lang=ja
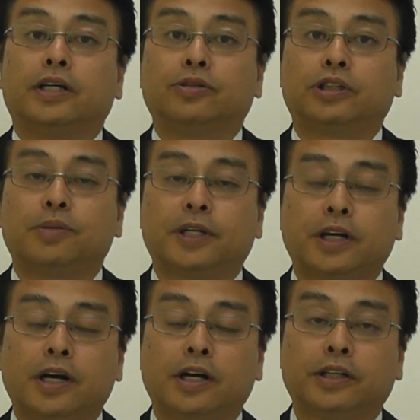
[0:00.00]
そしてま
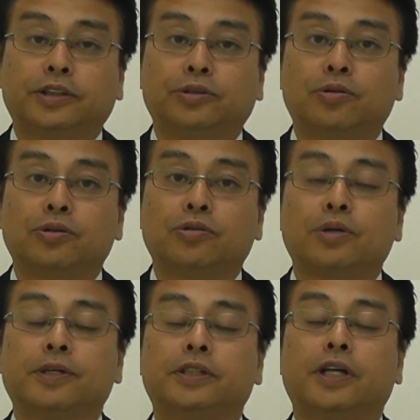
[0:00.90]
た中国にお
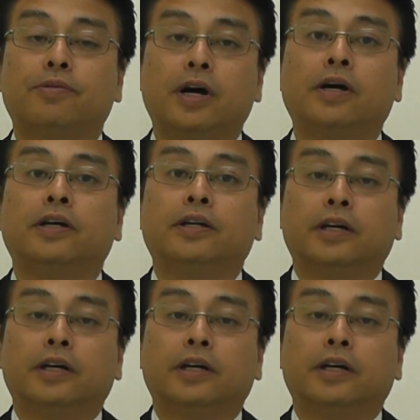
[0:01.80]
きましては